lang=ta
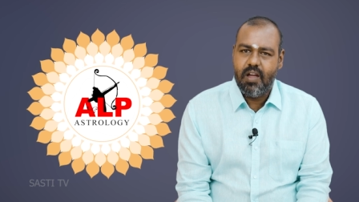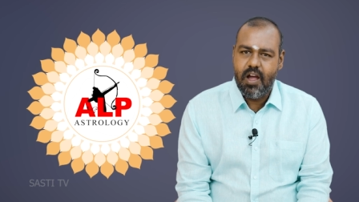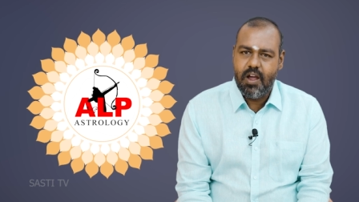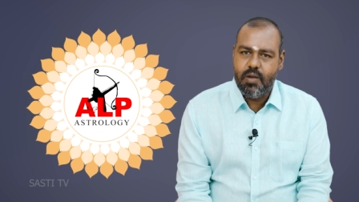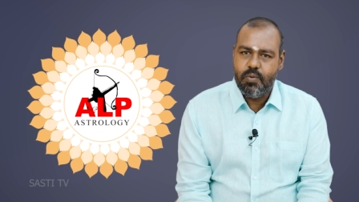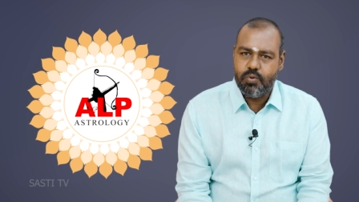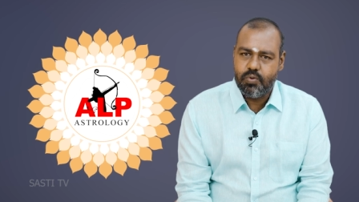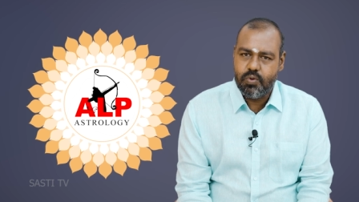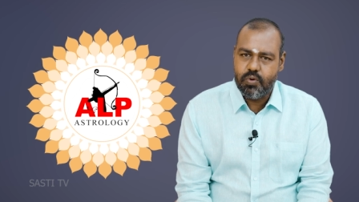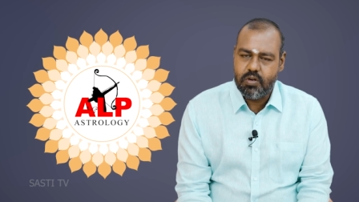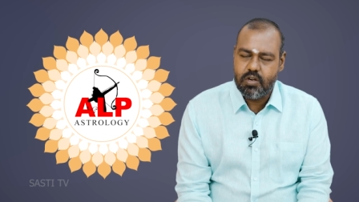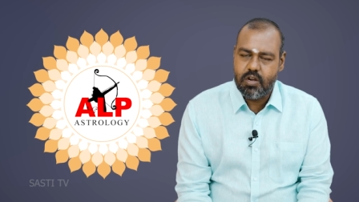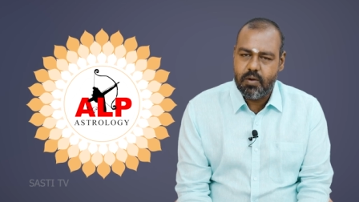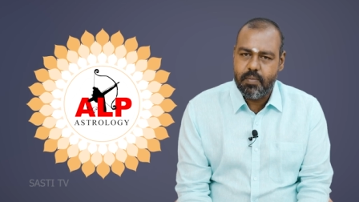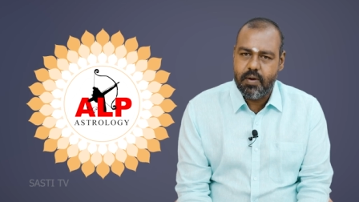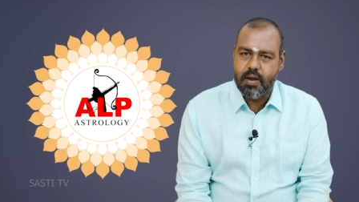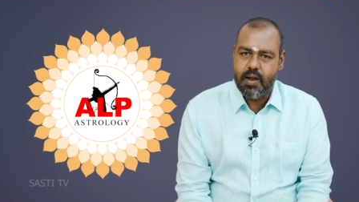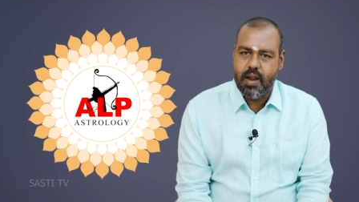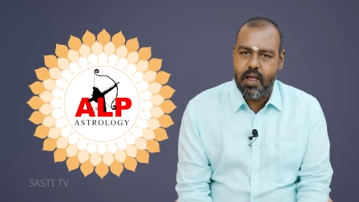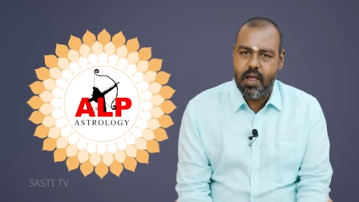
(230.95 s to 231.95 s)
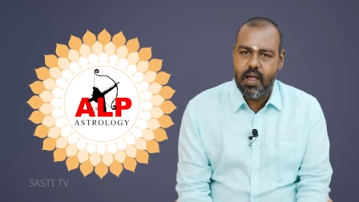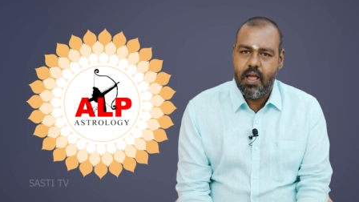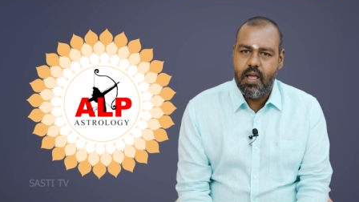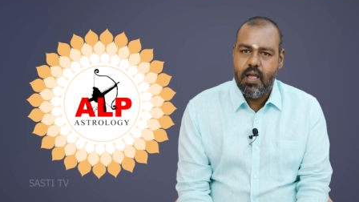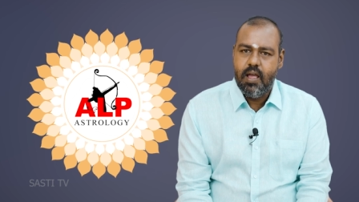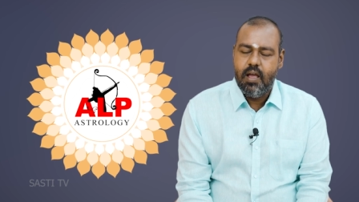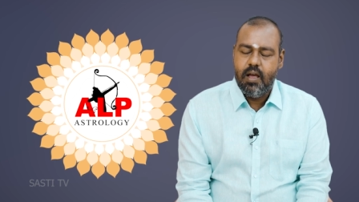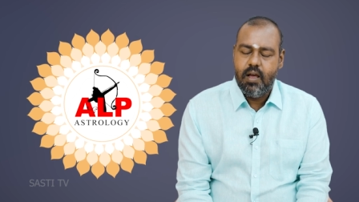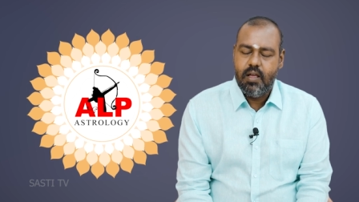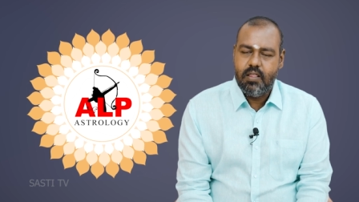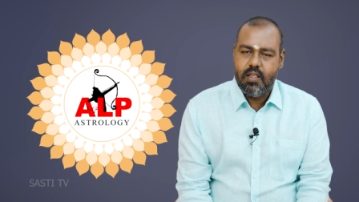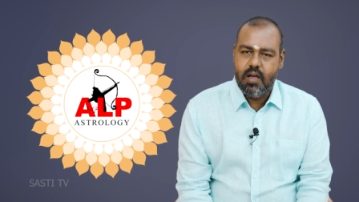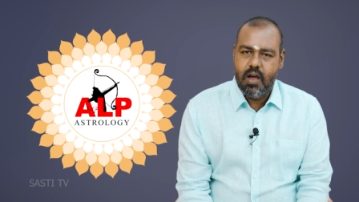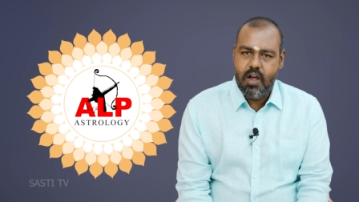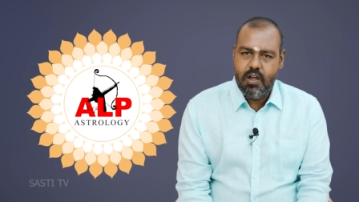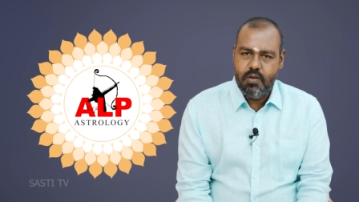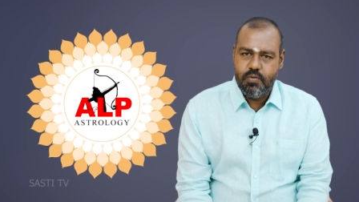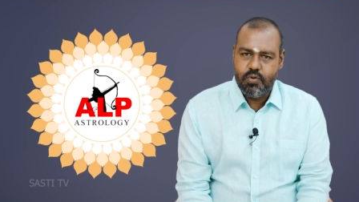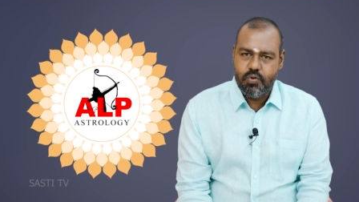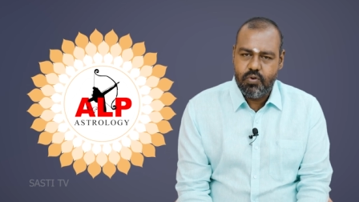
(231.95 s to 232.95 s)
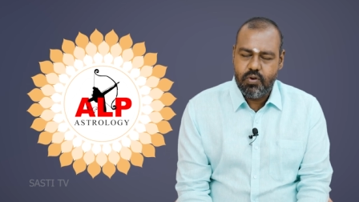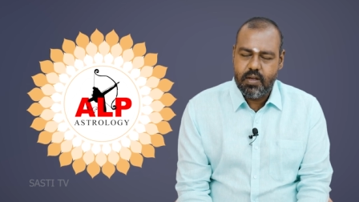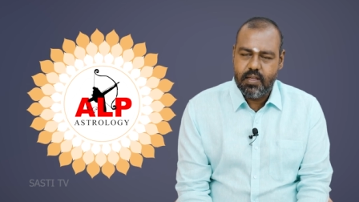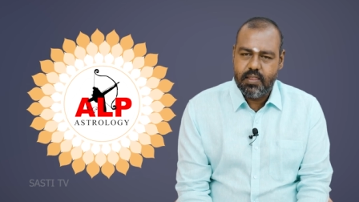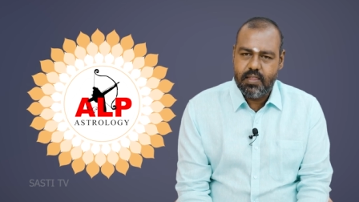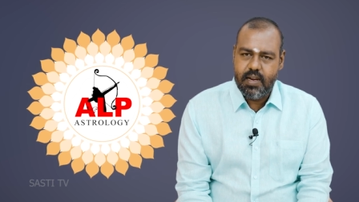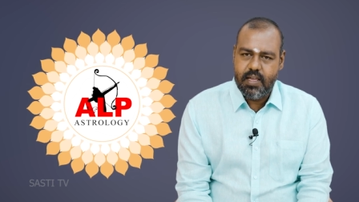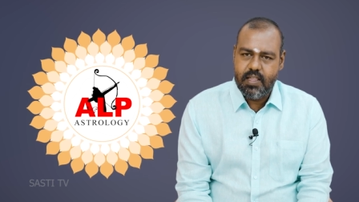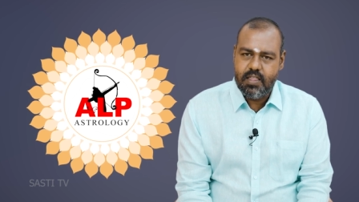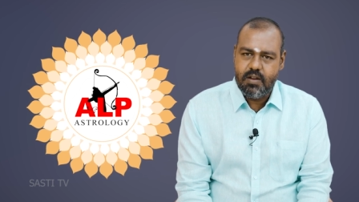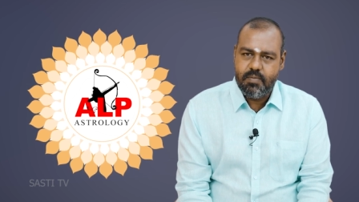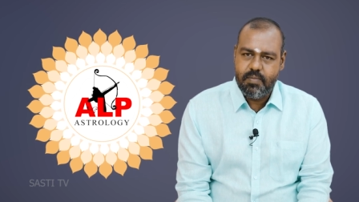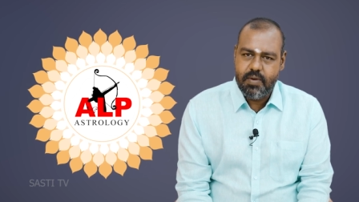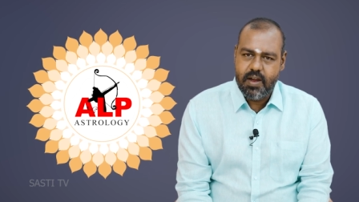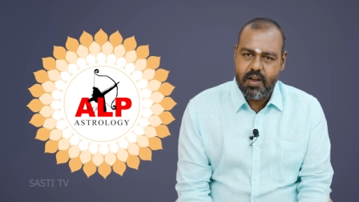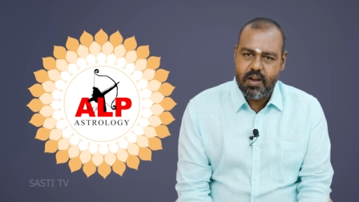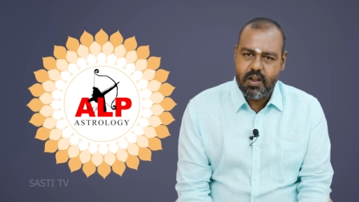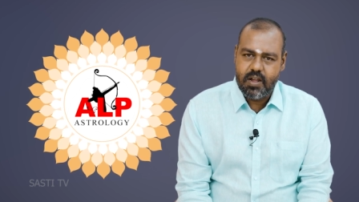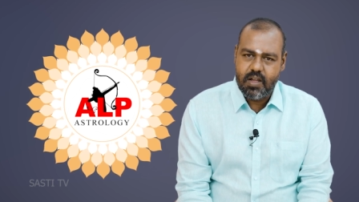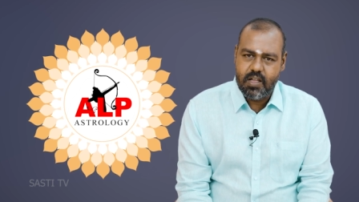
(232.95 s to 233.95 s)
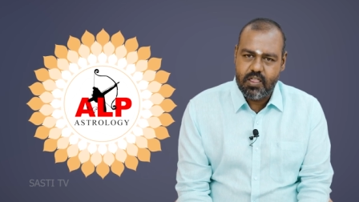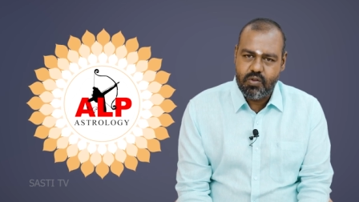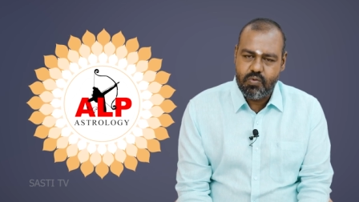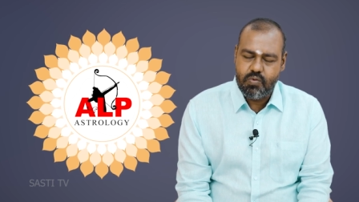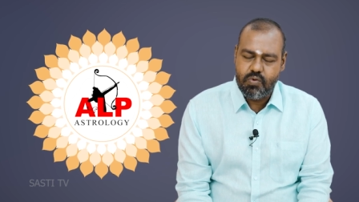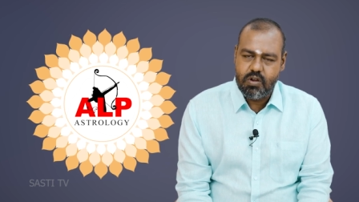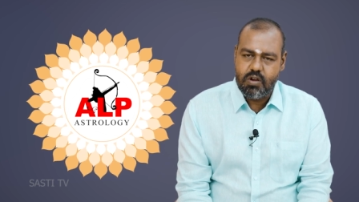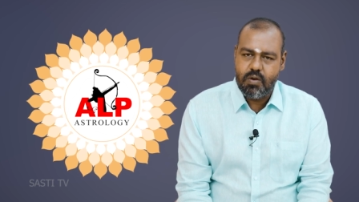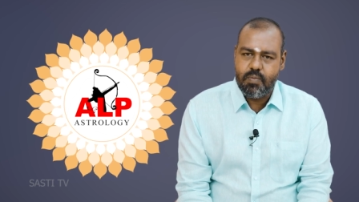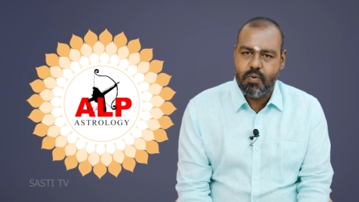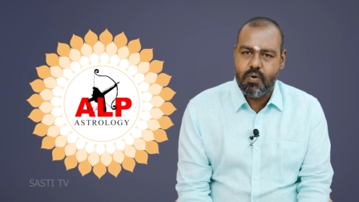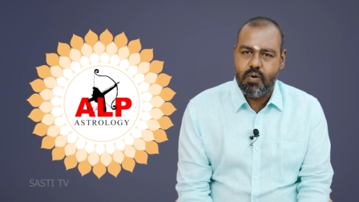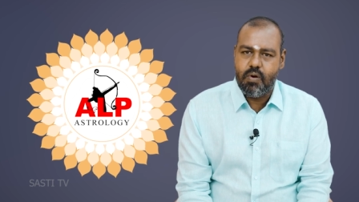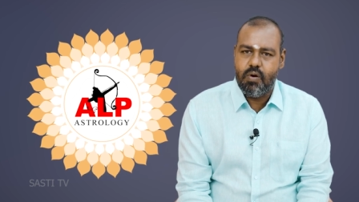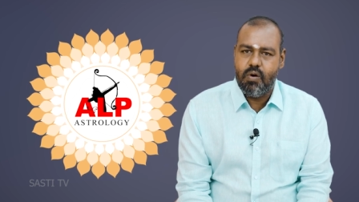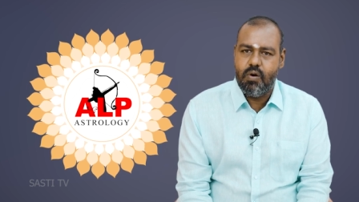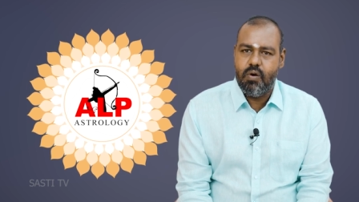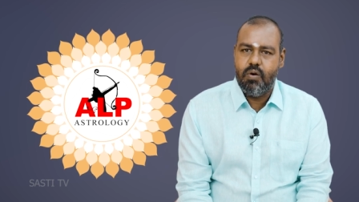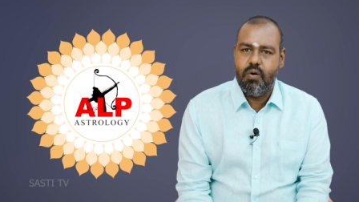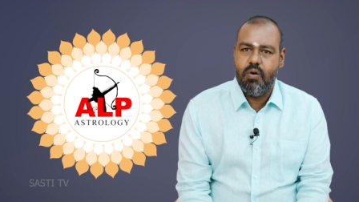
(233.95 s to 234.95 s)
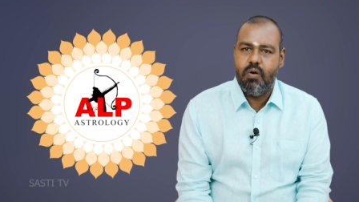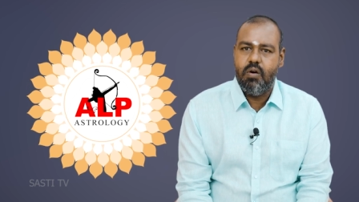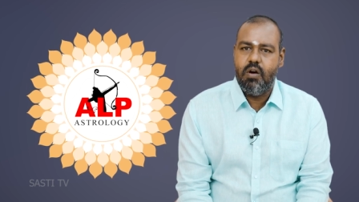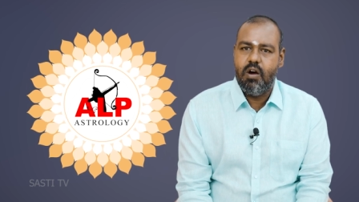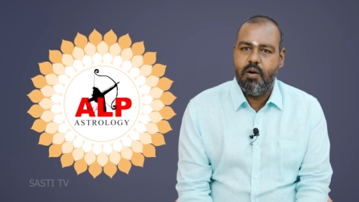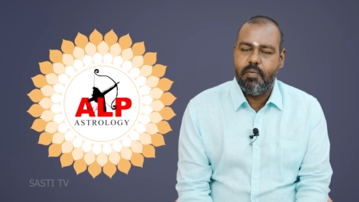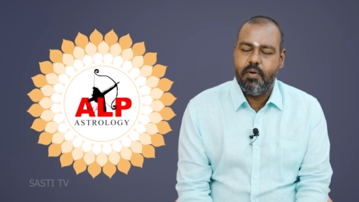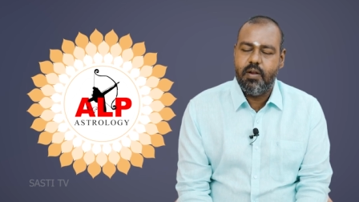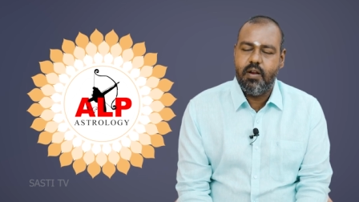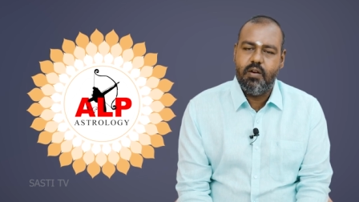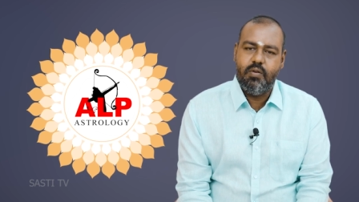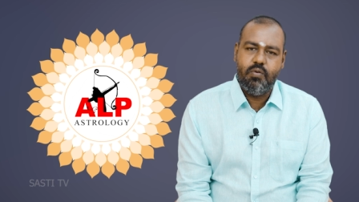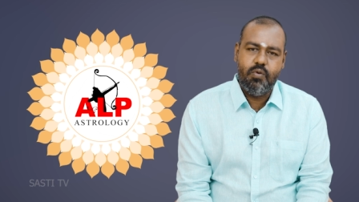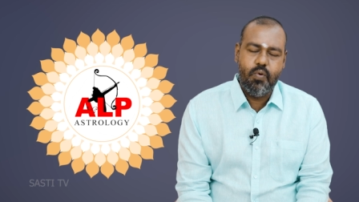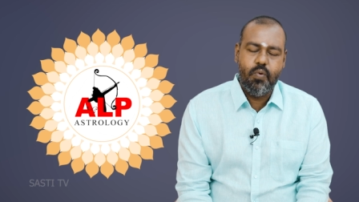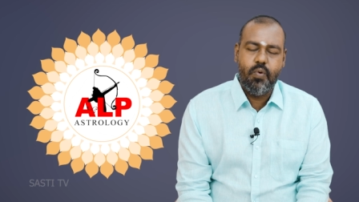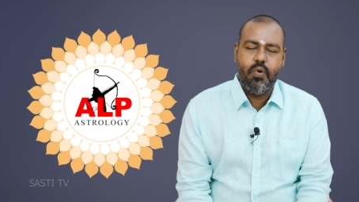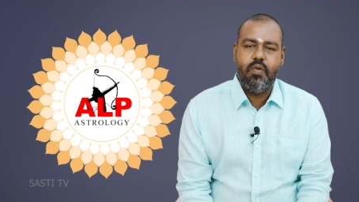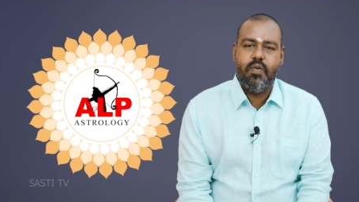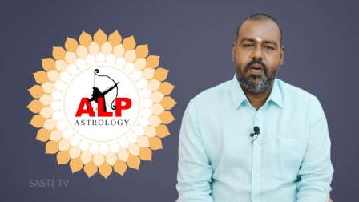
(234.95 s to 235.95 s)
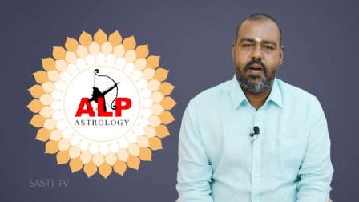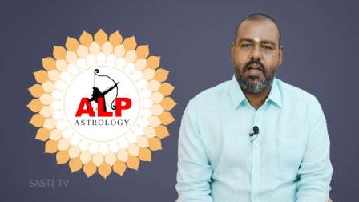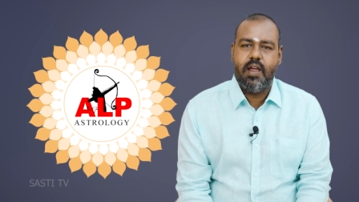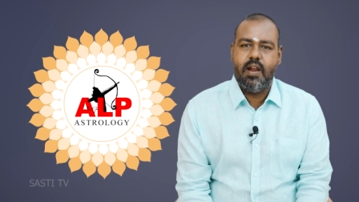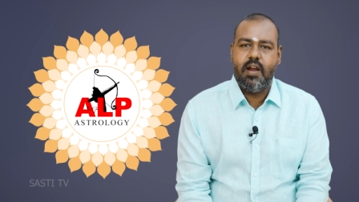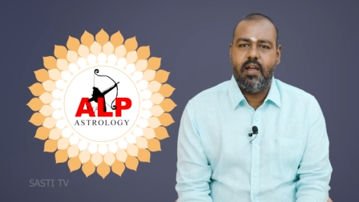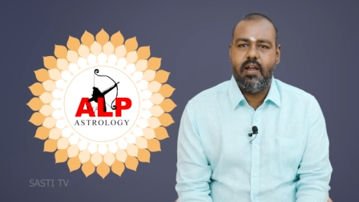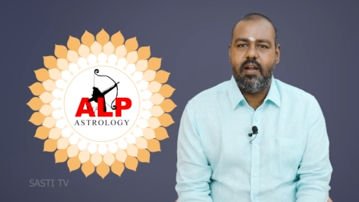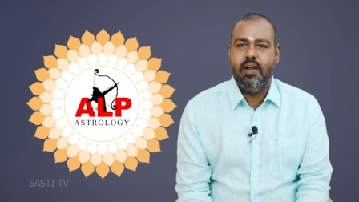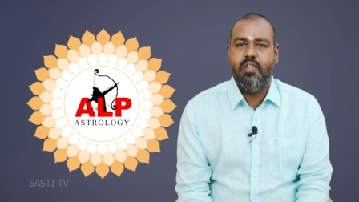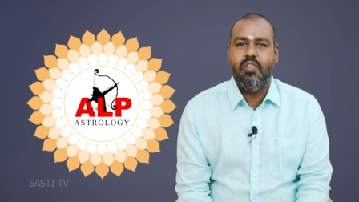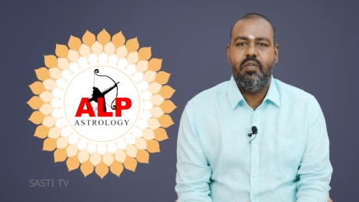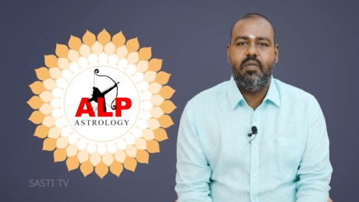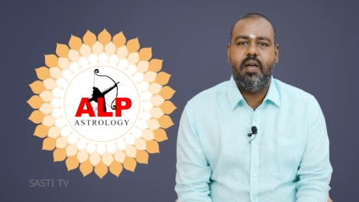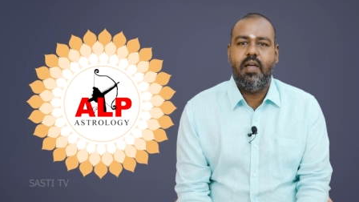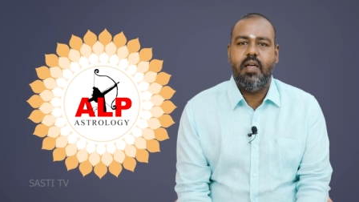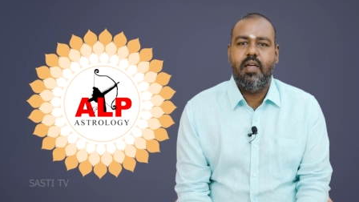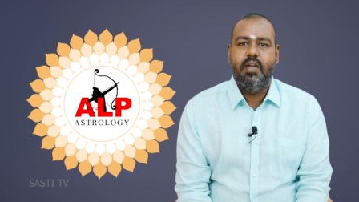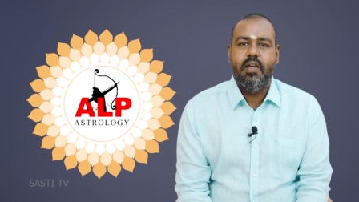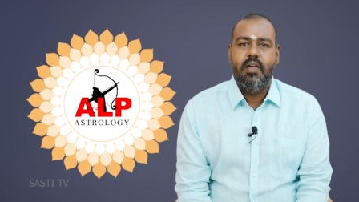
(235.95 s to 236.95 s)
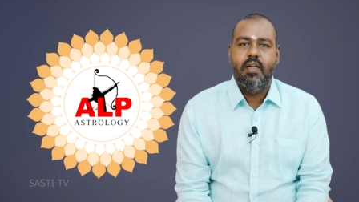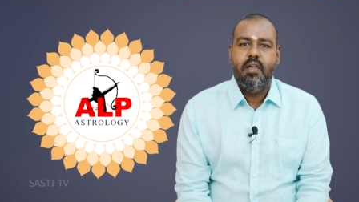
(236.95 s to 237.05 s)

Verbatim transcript: ஆய்வு சுருக்கம் என்ன அந்த ஆய்வு சுருக்கத்துலேருந்து நம்ம என்ன கற்றுக் கொடுக்க போகிறோம் அப்படின்னு ஒவ்வொரு வகையாக நான் எழுதுவேன்